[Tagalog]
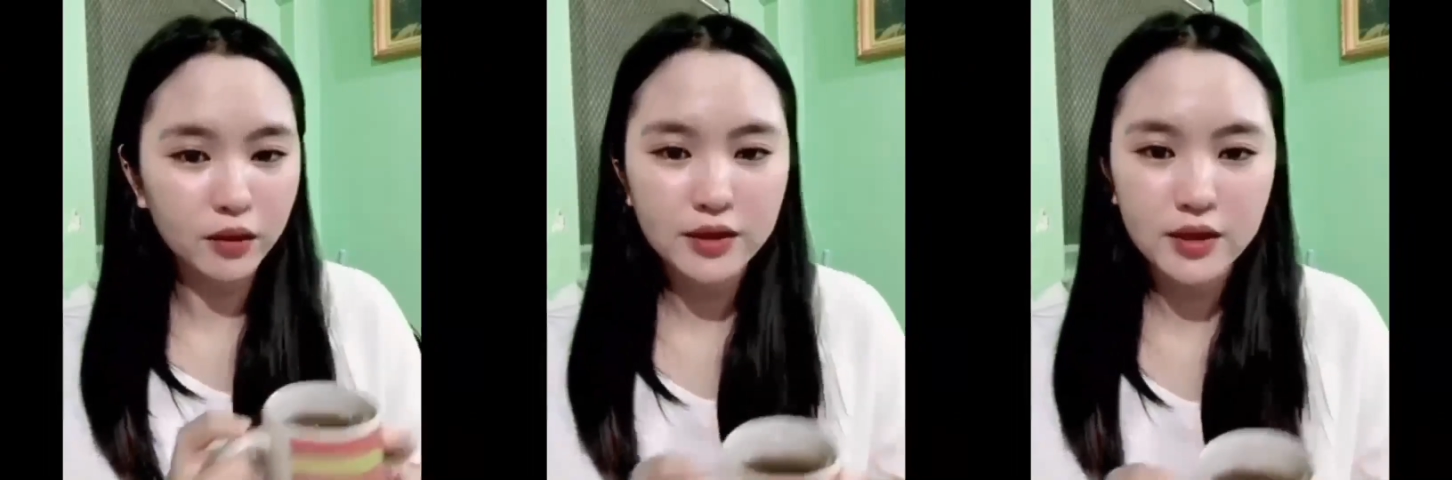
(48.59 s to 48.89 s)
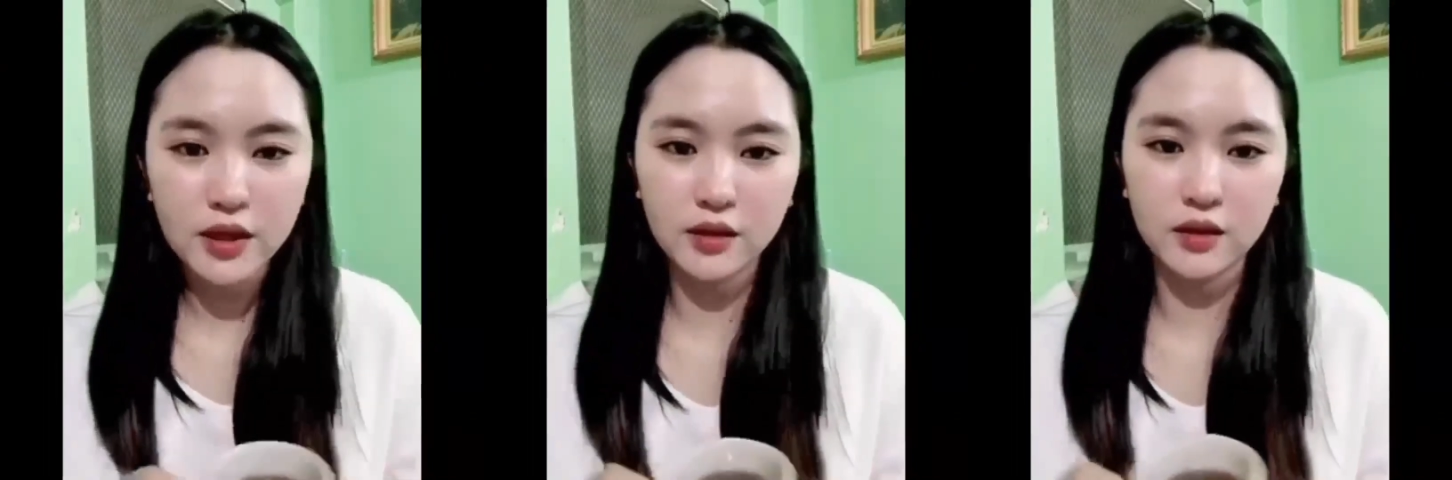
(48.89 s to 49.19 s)
As
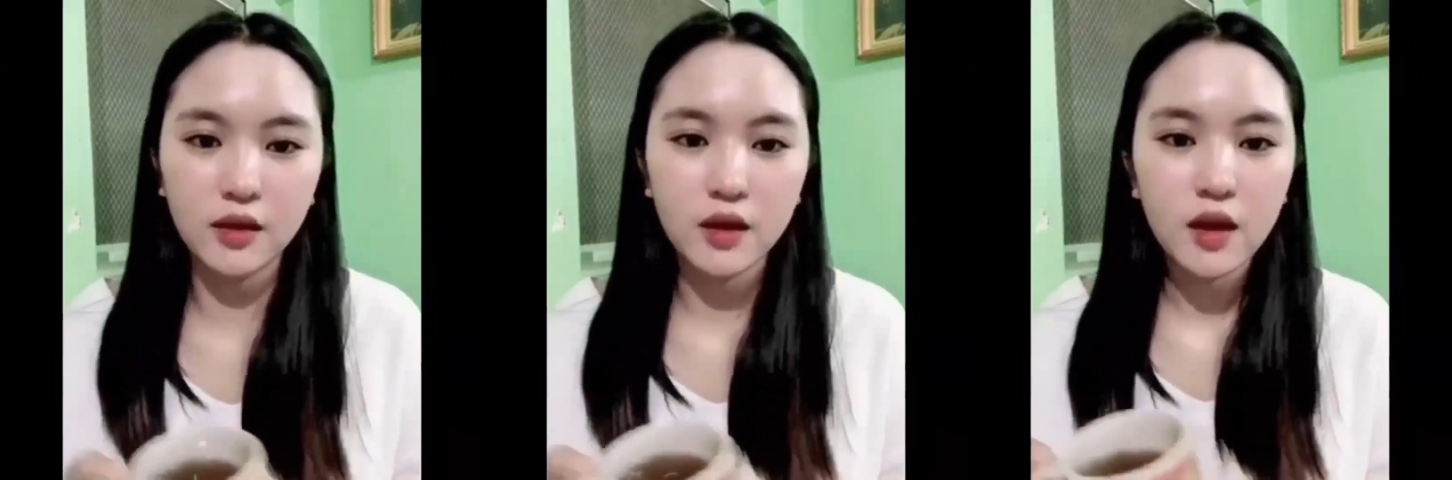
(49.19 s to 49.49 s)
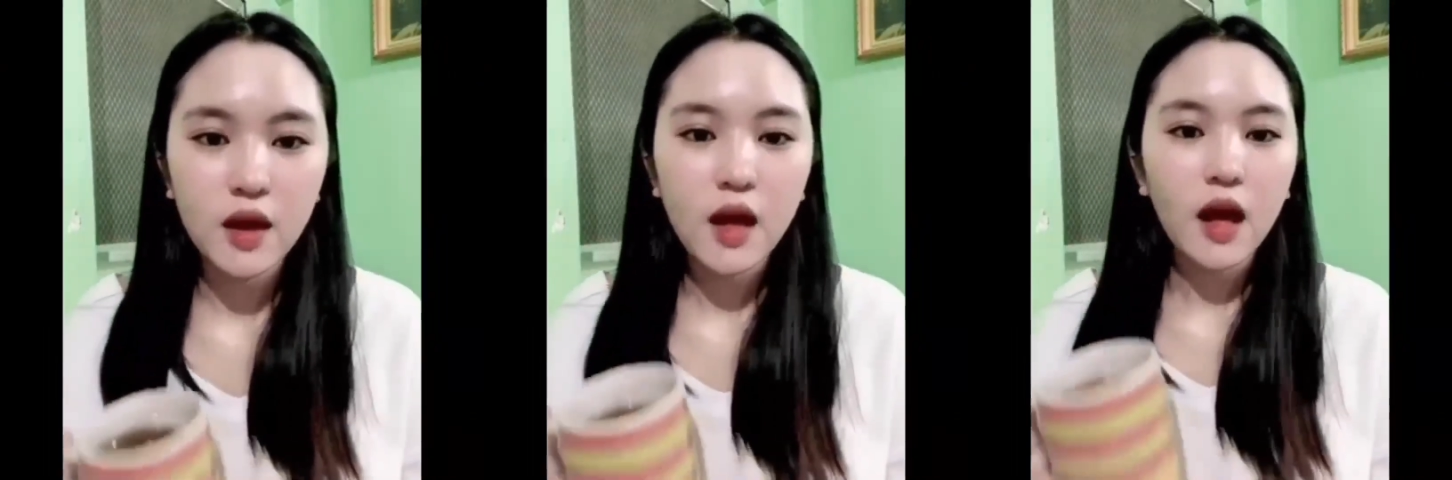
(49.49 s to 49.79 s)
in,
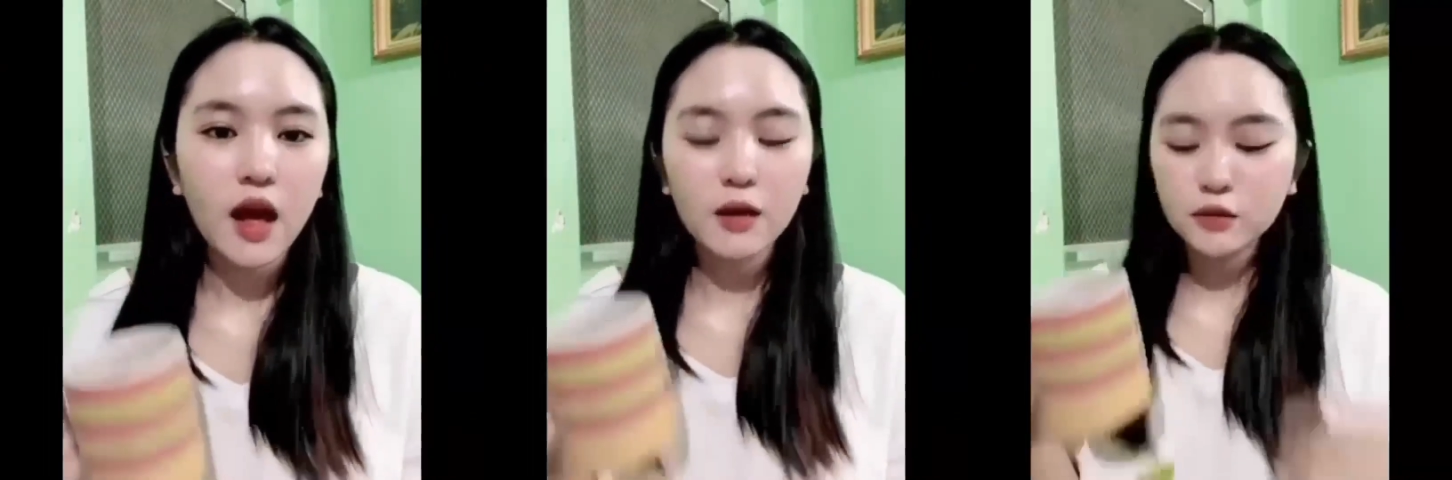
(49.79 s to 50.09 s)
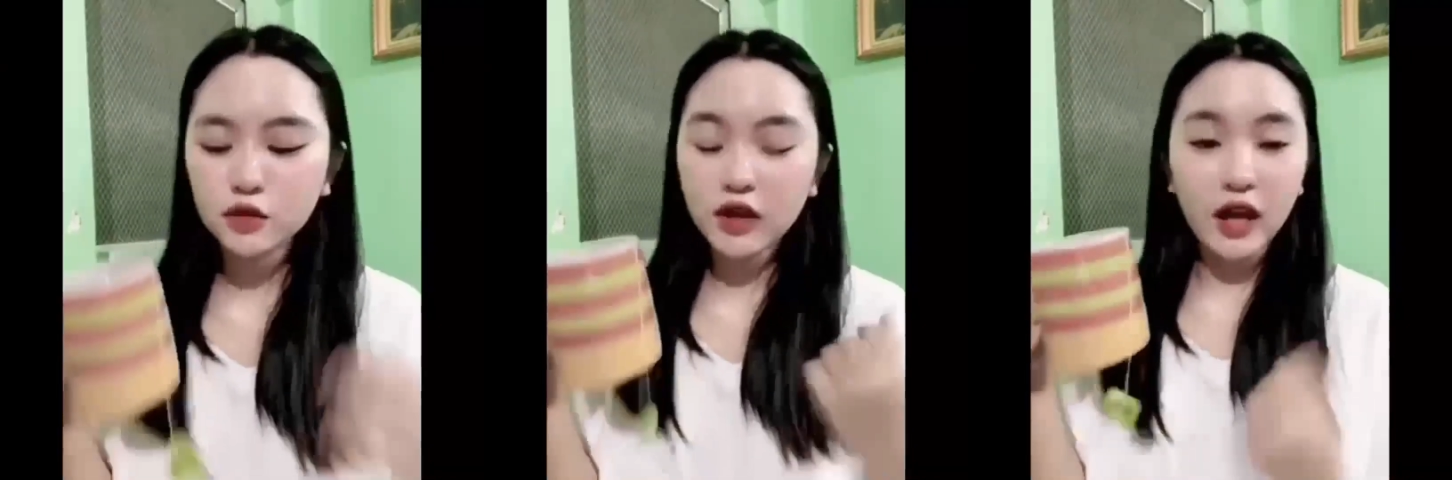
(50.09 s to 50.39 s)
alam
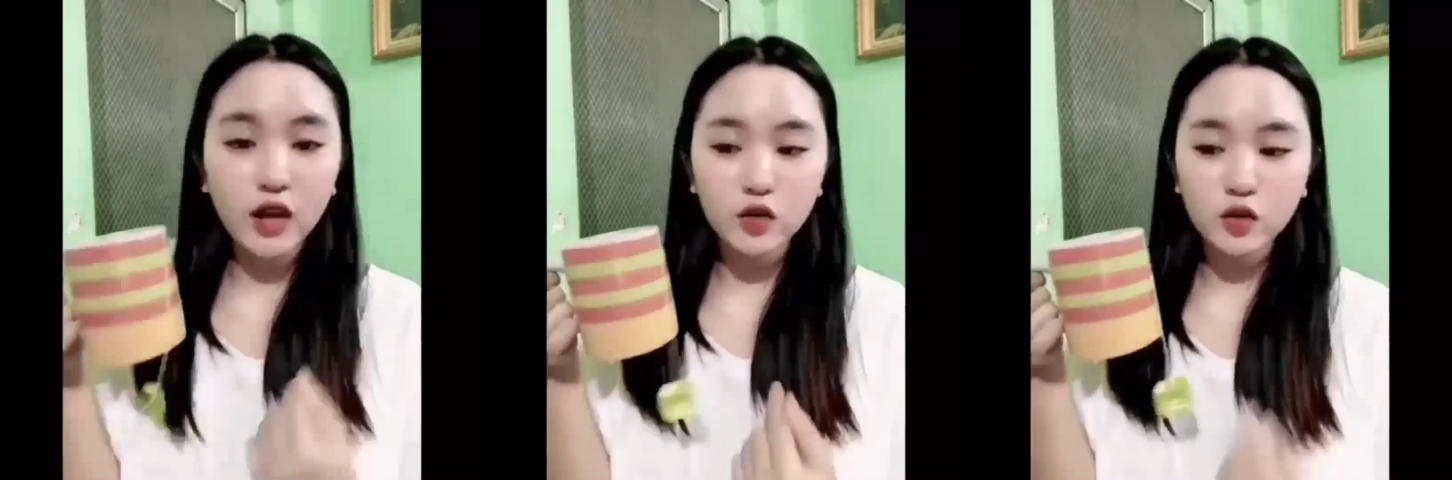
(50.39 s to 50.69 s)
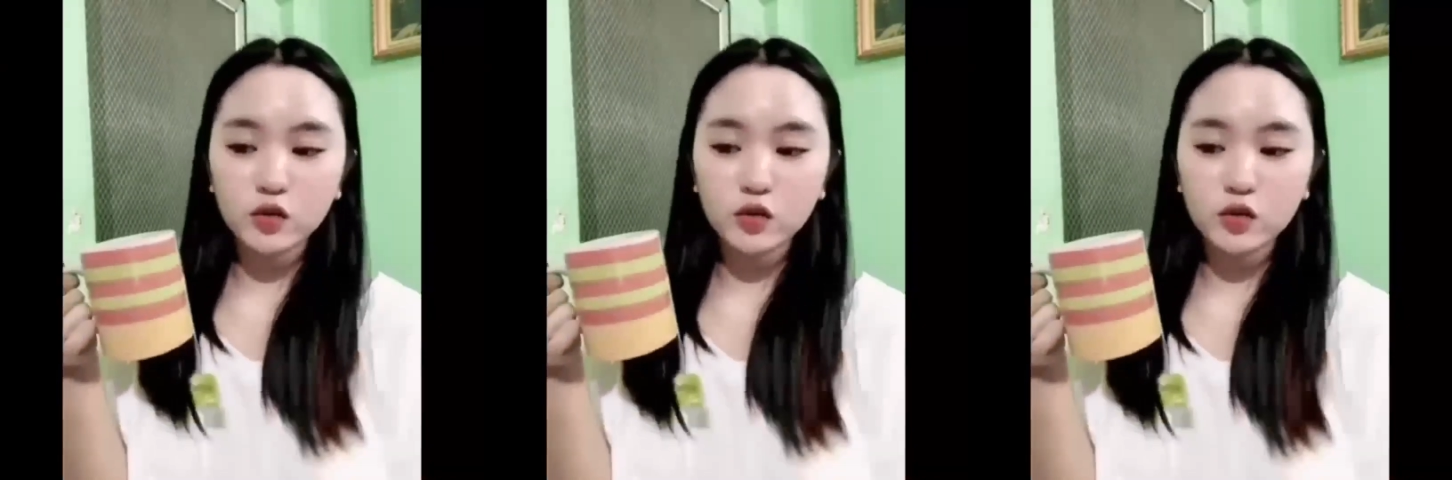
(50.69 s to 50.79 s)
nyo, try nyo